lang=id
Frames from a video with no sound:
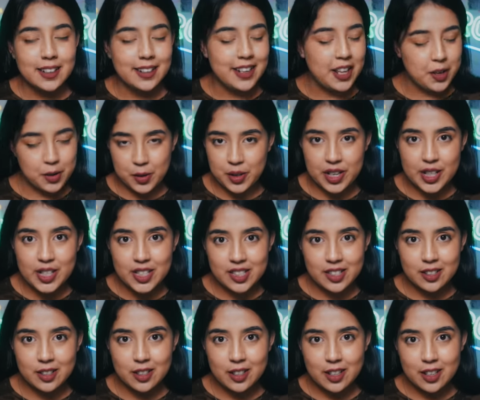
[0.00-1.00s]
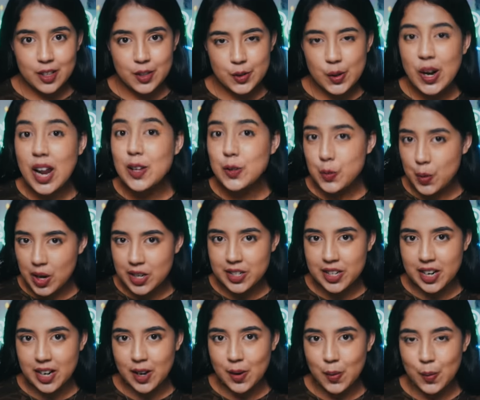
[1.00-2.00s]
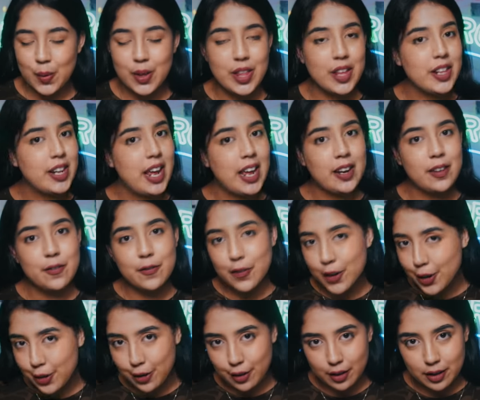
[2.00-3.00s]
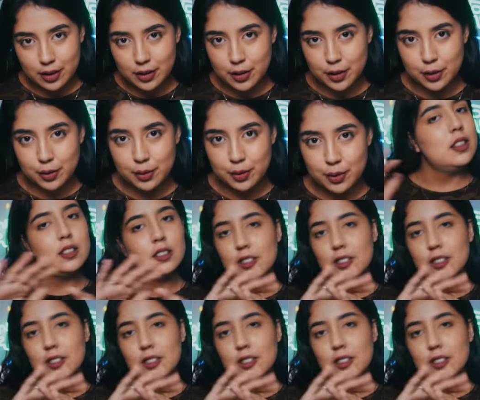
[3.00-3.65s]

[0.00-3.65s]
neroris So langsung aja, without any further ado,